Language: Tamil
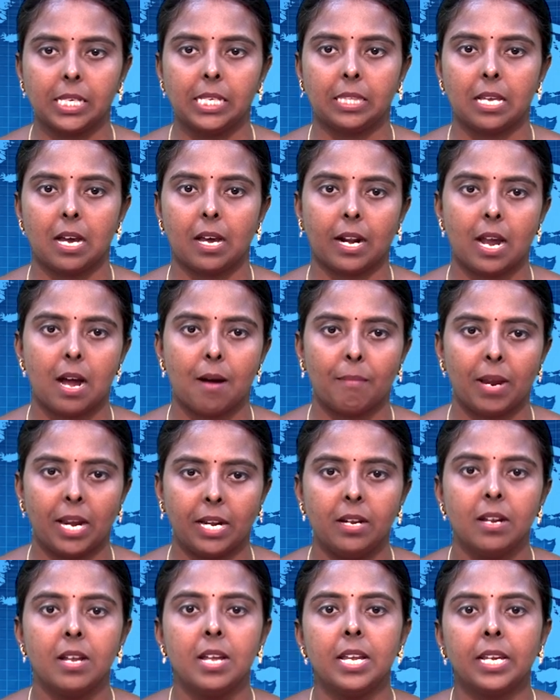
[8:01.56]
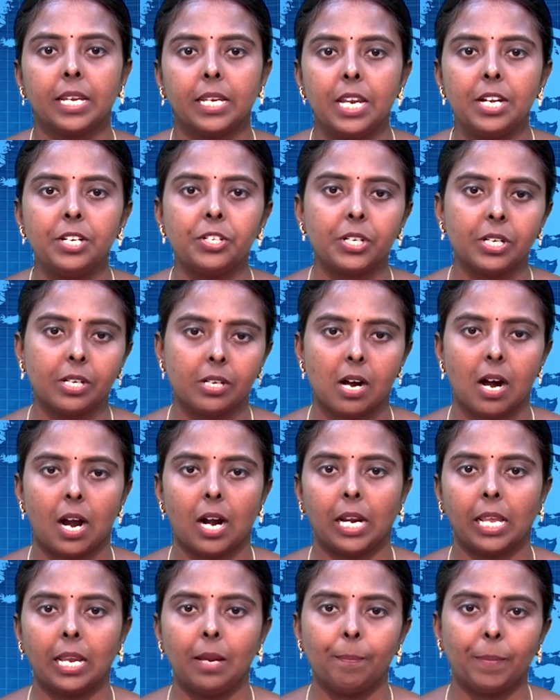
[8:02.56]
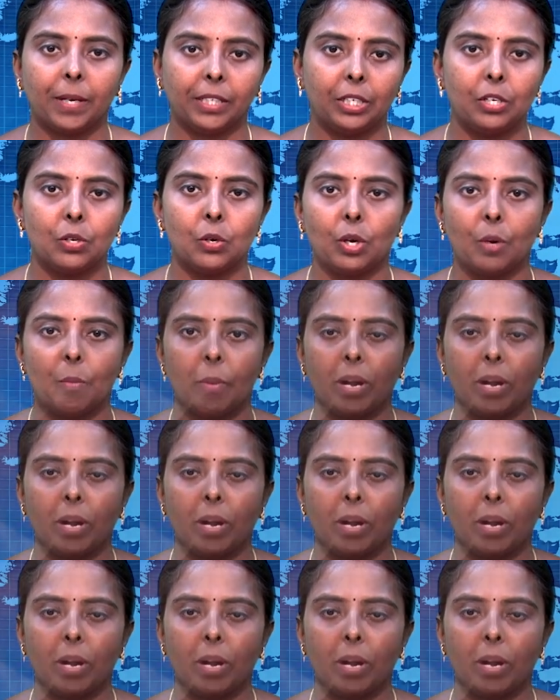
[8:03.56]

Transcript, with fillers: சீதாராமன் இன்று காலை பதினோரு